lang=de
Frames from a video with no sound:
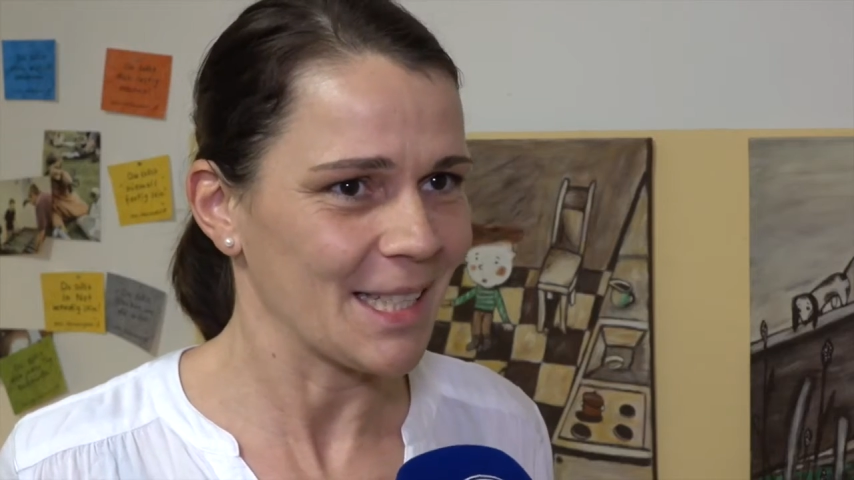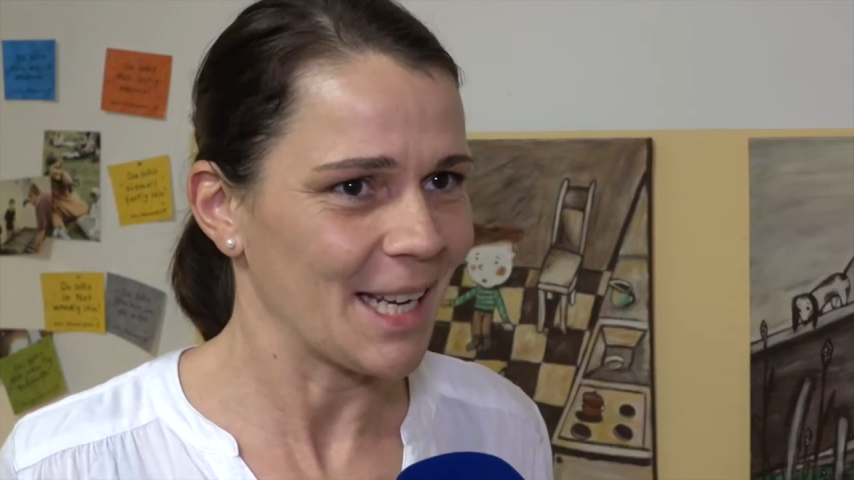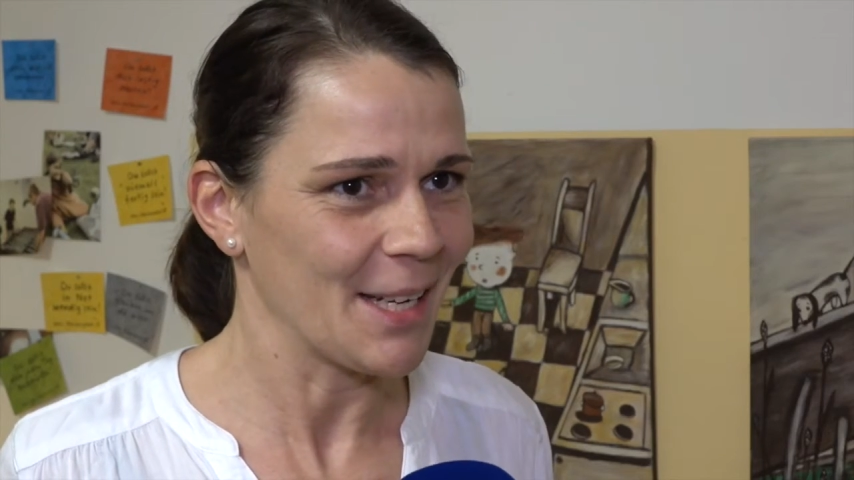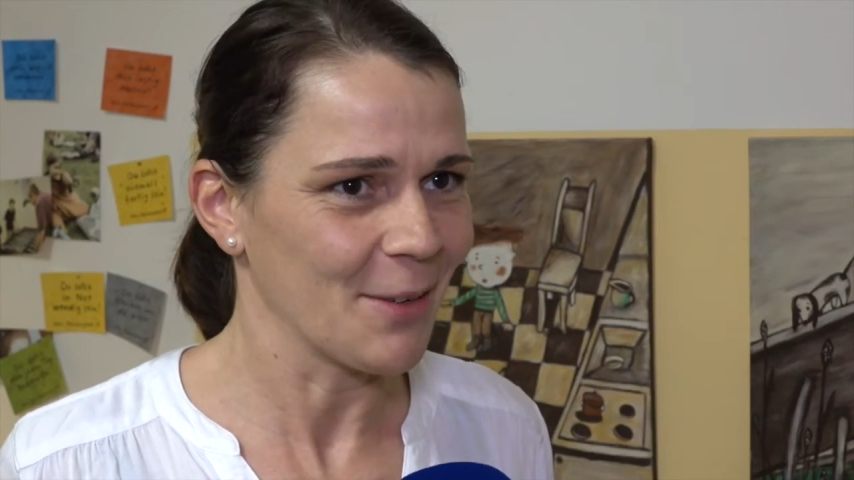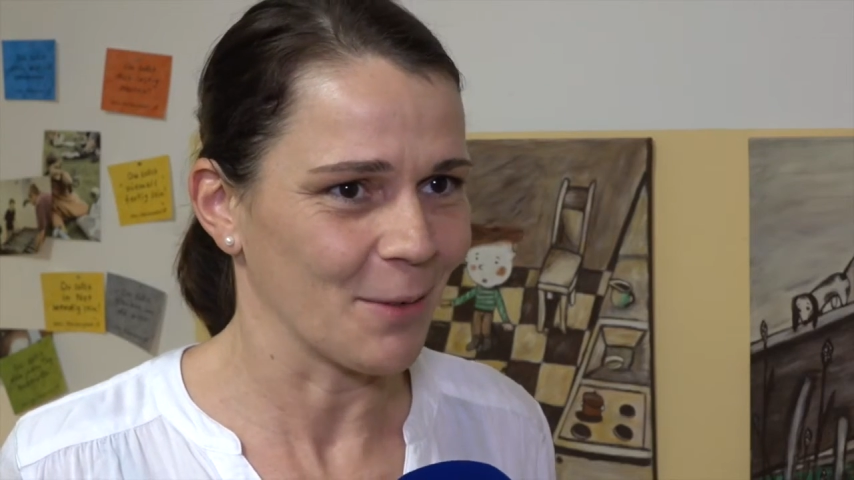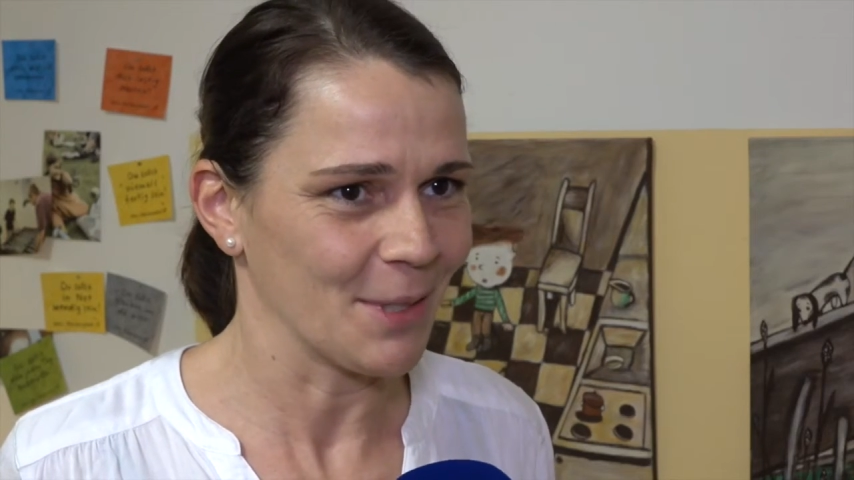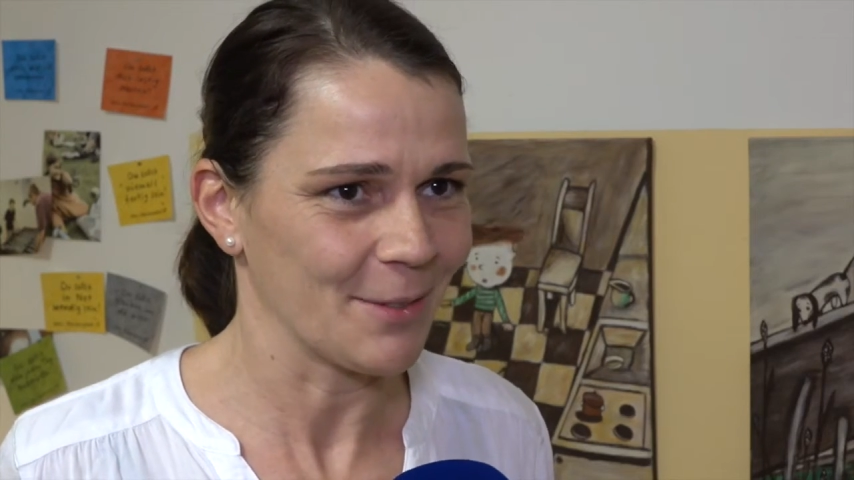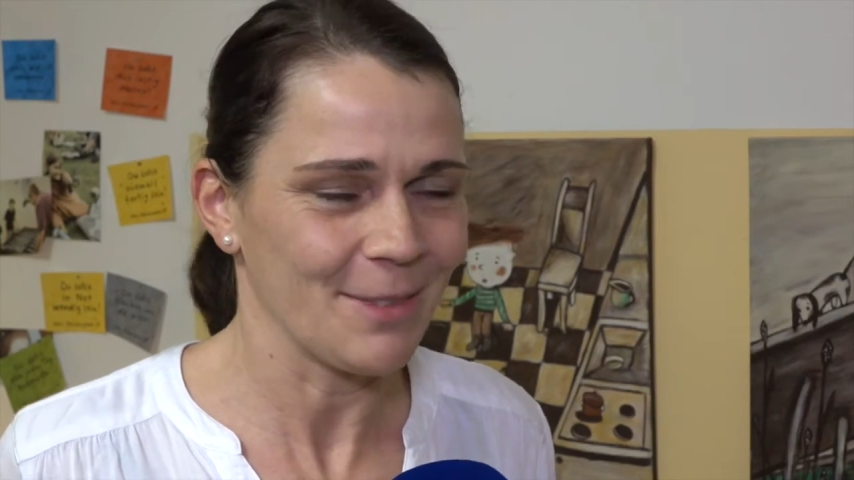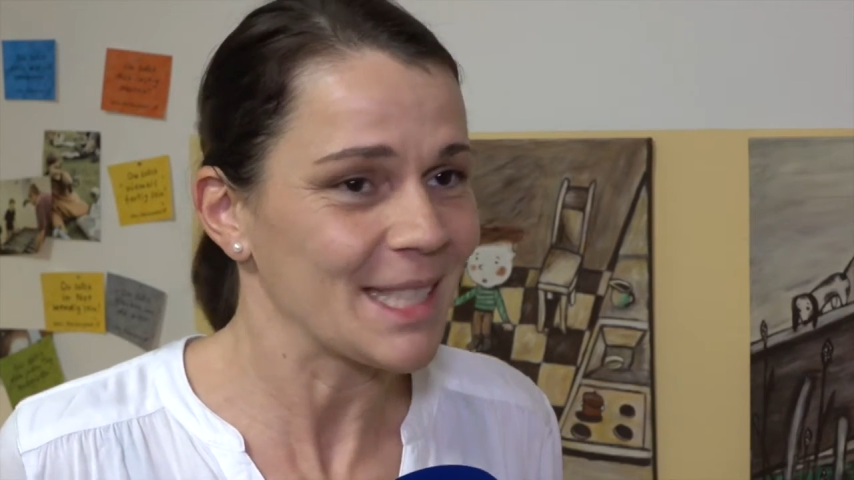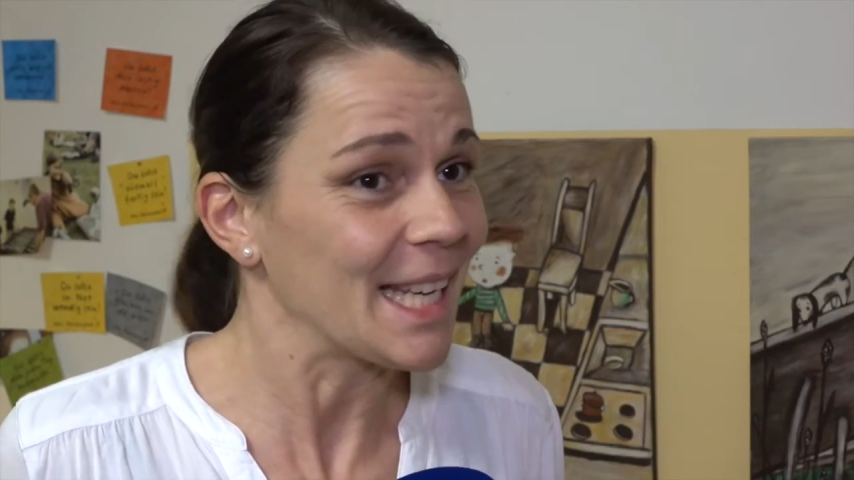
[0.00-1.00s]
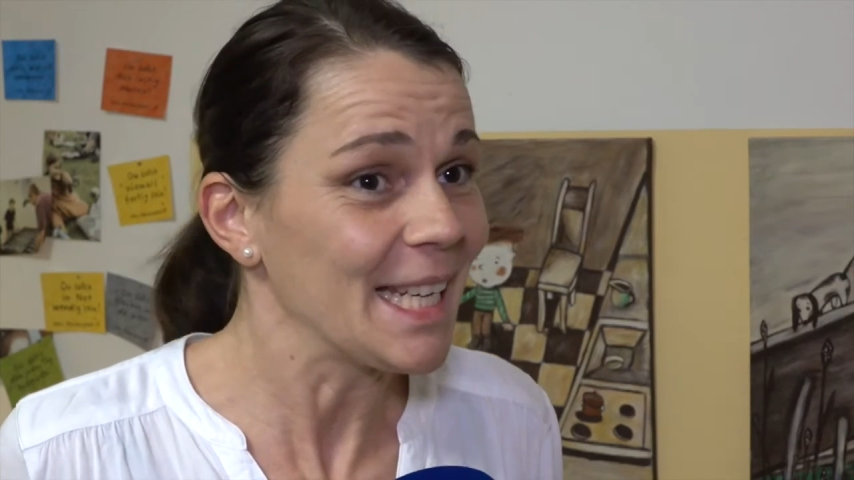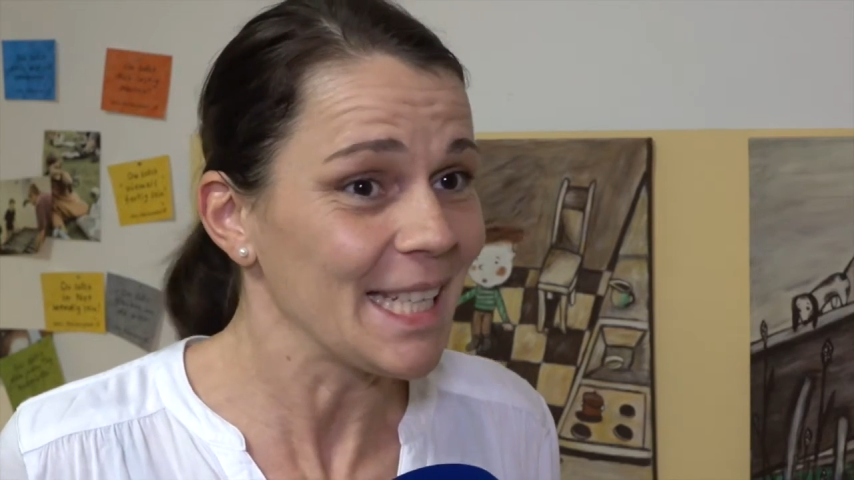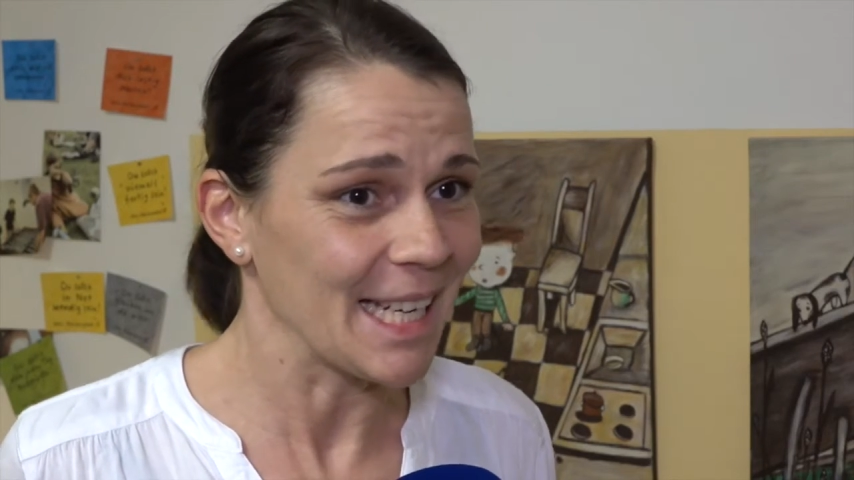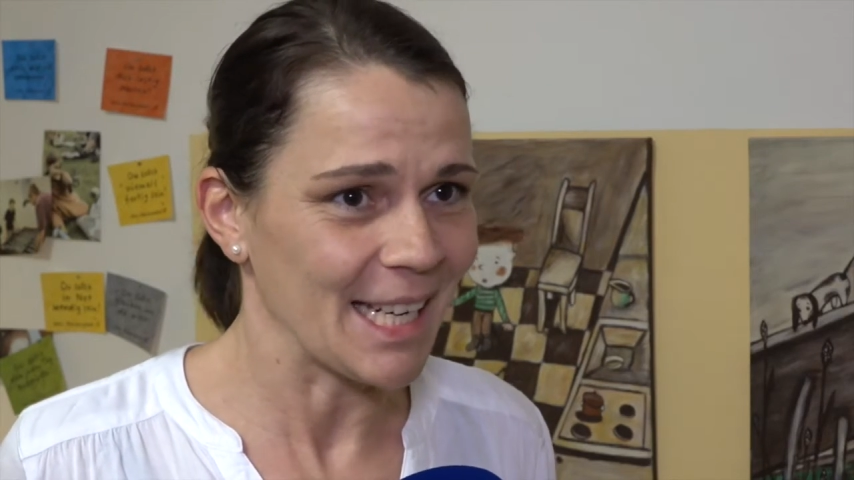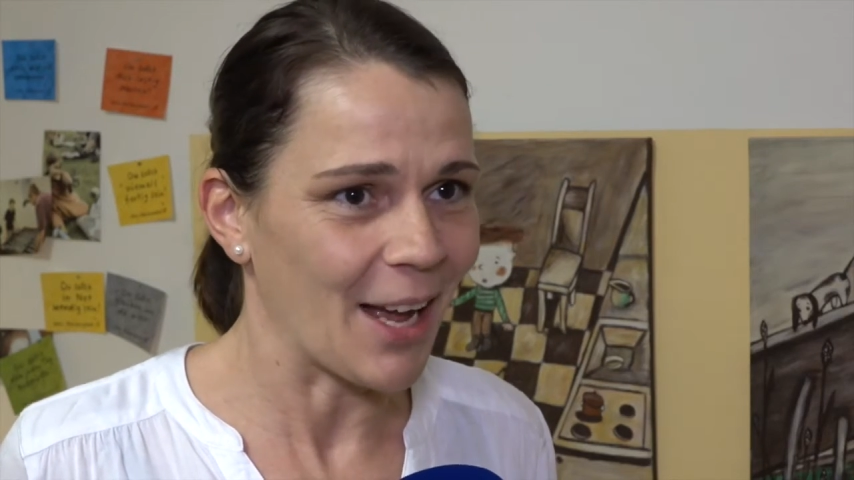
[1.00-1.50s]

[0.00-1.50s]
denn und wie sehen die denn